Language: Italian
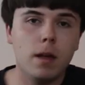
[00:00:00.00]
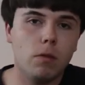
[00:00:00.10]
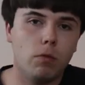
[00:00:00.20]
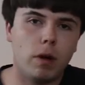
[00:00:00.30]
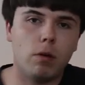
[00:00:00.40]

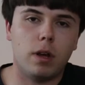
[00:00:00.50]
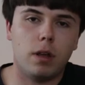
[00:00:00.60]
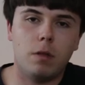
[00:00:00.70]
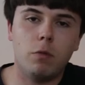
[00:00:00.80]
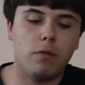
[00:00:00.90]
una cosa che
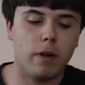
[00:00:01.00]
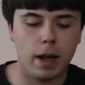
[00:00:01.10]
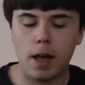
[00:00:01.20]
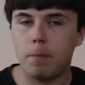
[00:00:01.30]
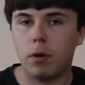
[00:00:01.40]
si può
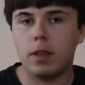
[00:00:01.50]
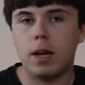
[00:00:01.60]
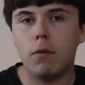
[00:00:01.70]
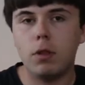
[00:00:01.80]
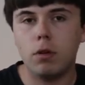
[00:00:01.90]
fare è
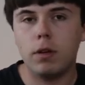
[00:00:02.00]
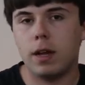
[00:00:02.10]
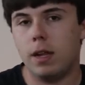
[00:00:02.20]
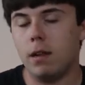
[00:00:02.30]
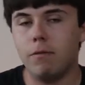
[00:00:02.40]
portare questi
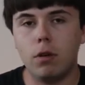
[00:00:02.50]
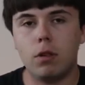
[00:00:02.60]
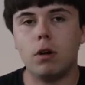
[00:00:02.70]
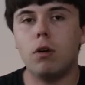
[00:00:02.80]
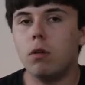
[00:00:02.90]
occhiali dal
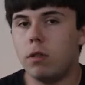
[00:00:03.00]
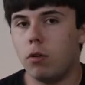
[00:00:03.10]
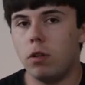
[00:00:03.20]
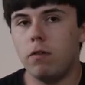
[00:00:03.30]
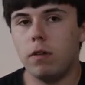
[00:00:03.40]
vostro
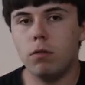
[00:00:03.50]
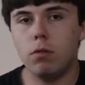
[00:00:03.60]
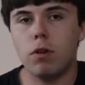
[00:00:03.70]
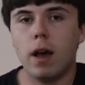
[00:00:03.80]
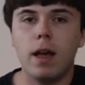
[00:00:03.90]
ottico di
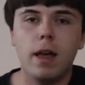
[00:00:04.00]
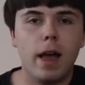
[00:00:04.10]
fiducia